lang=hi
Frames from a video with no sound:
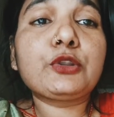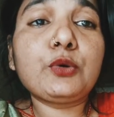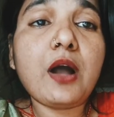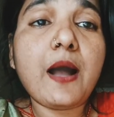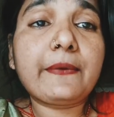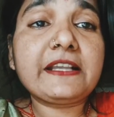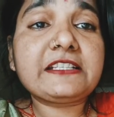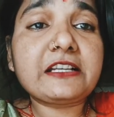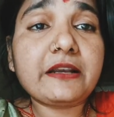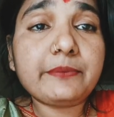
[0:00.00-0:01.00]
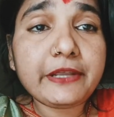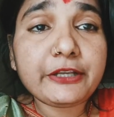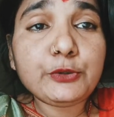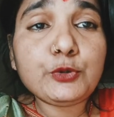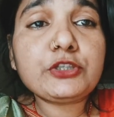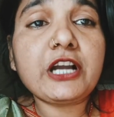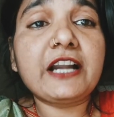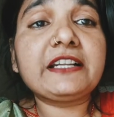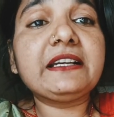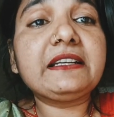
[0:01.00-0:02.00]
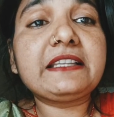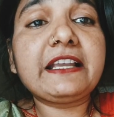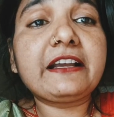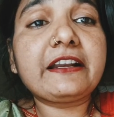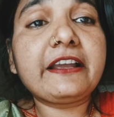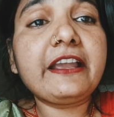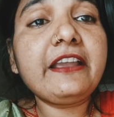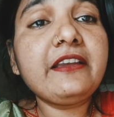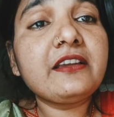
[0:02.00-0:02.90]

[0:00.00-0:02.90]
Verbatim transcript: तो आपके चैनल में यूज कंटेंट दे करके